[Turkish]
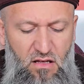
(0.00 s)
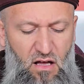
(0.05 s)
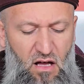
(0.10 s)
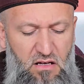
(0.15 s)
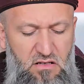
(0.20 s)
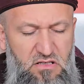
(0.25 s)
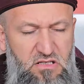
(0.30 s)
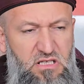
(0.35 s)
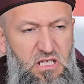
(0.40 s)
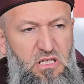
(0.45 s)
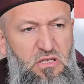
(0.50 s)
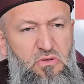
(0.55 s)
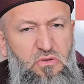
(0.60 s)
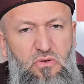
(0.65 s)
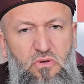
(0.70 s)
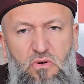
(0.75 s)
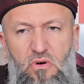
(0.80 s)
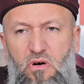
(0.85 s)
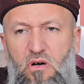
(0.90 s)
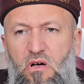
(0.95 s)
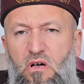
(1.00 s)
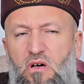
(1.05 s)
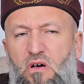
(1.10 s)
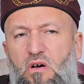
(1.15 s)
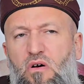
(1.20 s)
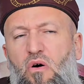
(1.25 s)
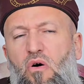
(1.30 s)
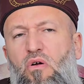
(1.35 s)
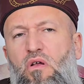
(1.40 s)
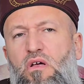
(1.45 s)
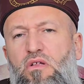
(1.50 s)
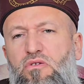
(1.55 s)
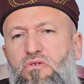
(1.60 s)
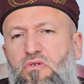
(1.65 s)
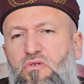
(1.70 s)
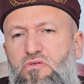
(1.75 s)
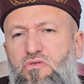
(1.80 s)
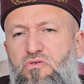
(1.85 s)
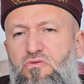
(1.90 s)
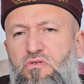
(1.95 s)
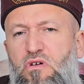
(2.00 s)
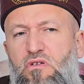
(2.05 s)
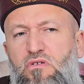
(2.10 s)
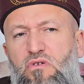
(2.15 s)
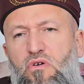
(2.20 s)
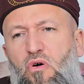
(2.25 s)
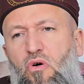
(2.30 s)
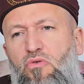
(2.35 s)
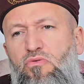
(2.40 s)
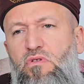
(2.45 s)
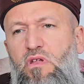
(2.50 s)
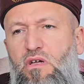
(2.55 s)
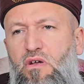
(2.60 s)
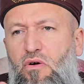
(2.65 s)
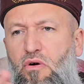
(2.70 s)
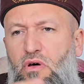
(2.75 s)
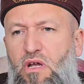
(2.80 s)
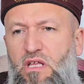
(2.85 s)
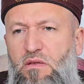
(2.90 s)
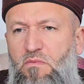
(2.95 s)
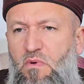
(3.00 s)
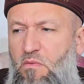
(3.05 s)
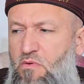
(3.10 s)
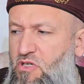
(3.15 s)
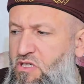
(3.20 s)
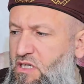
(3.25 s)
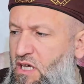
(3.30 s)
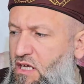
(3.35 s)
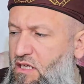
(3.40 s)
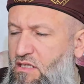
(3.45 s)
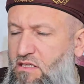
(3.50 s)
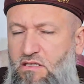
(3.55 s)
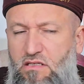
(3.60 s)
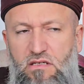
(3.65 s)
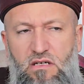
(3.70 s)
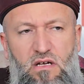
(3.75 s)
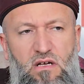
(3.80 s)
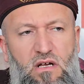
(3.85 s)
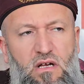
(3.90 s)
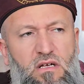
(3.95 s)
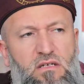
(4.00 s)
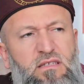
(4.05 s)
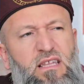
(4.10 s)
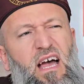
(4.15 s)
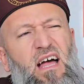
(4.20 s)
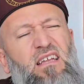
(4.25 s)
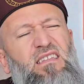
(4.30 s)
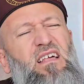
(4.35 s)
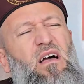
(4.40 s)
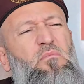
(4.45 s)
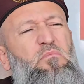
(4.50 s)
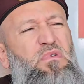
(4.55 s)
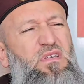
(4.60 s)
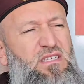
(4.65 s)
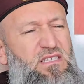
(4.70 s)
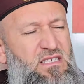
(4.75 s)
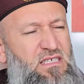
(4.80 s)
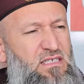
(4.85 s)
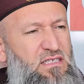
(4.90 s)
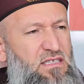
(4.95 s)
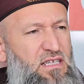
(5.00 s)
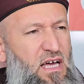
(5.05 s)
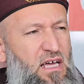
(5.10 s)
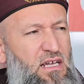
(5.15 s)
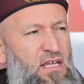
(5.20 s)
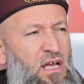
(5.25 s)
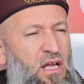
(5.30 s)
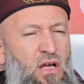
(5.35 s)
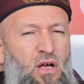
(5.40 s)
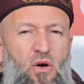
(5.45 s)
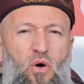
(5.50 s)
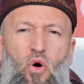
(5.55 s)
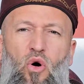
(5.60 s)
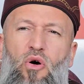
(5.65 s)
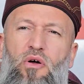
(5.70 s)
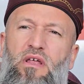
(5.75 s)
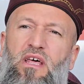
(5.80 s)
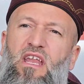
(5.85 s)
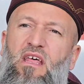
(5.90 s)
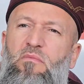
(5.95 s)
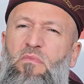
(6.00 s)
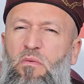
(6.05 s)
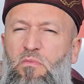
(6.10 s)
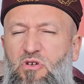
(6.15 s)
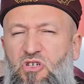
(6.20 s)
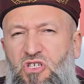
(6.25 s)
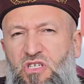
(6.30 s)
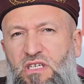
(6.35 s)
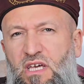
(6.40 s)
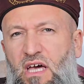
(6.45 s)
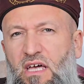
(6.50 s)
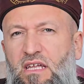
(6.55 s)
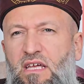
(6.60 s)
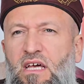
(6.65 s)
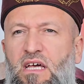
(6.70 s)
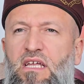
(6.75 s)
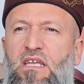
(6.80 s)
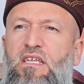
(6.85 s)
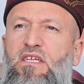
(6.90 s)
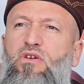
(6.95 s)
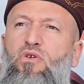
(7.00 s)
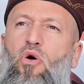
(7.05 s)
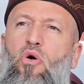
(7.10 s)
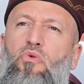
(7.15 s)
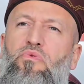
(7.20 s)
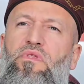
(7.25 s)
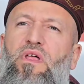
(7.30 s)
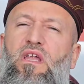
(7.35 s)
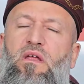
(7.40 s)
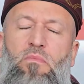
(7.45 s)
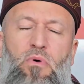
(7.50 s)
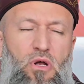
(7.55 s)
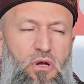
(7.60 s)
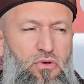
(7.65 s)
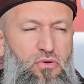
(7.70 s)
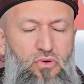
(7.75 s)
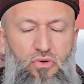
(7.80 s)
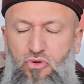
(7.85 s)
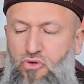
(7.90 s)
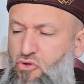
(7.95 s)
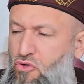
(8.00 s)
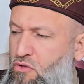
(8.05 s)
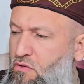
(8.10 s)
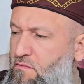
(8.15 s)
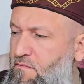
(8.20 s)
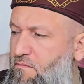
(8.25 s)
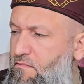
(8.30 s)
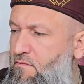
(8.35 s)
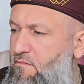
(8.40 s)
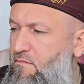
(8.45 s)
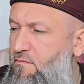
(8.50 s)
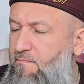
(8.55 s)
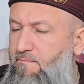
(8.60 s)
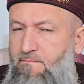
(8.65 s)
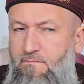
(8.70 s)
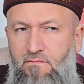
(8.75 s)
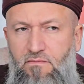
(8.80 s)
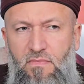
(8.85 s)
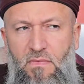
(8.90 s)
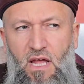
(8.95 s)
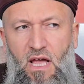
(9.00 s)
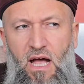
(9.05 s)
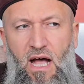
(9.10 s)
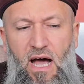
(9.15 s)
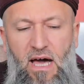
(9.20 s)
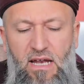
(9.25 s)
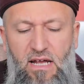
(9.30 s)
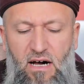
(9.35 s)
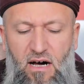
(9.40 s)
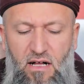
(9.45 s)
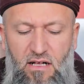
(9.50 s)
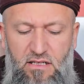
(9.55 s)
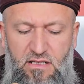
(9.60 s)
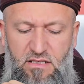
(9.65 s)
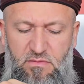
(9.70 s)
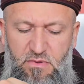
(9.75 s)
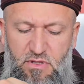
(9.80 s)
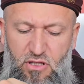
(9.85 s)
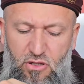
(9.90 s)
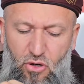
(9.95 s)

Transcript: Ya işte diyor öyle diyorsun da diyor onlara öğretmemişlerdir. Nereden bilsinler? Öğrenememişler. Niye onlara böyle diyorsun? Her haltı